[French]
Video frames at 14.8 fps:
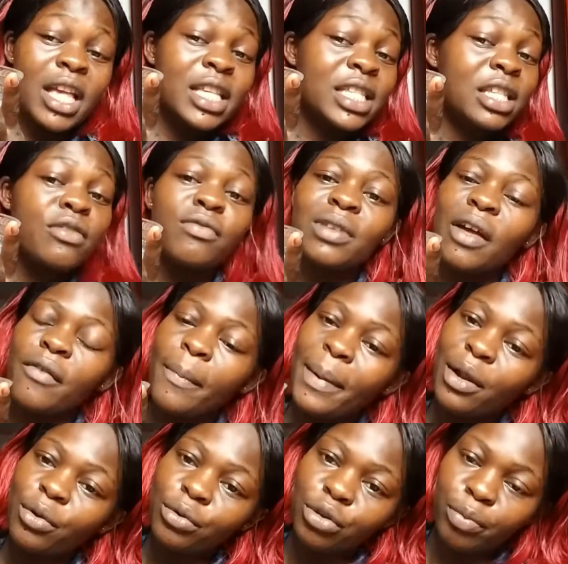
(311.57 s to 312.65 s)
Si vous n'avez
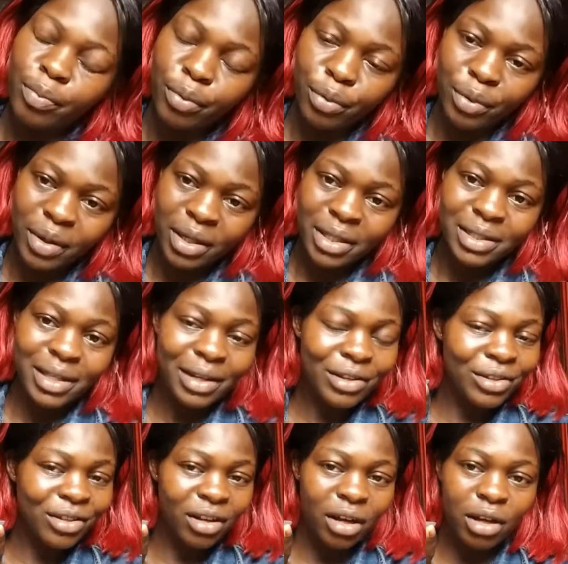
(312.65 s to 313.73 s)
pas l'eau de pluie, ça ne
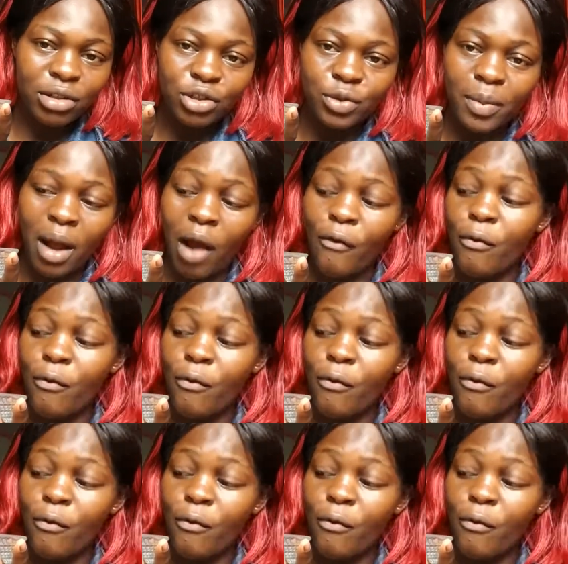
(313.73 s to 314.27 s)
dérange pas.